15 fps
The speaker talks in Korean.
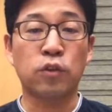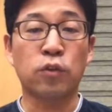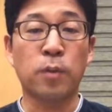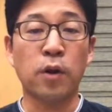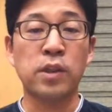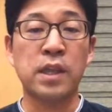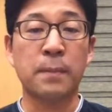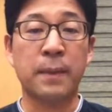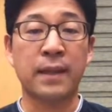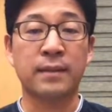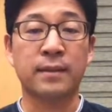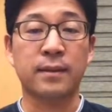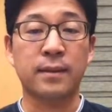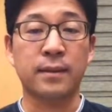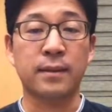두 번째
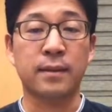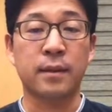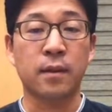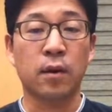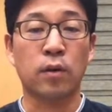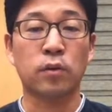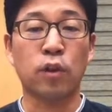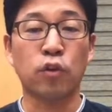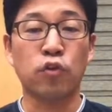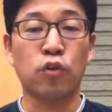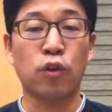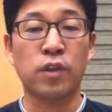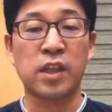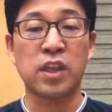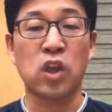파트는 어떤
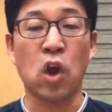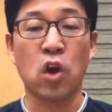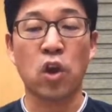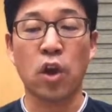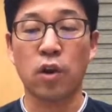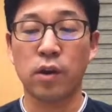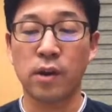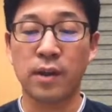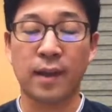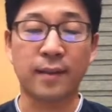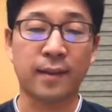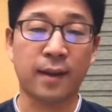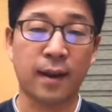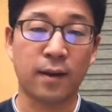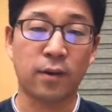주어진 영역을
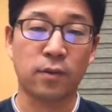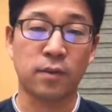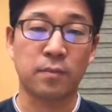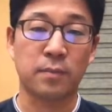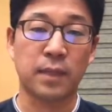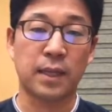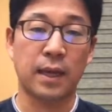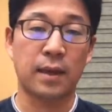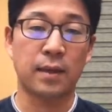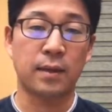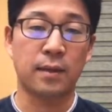계산하는 것입니다.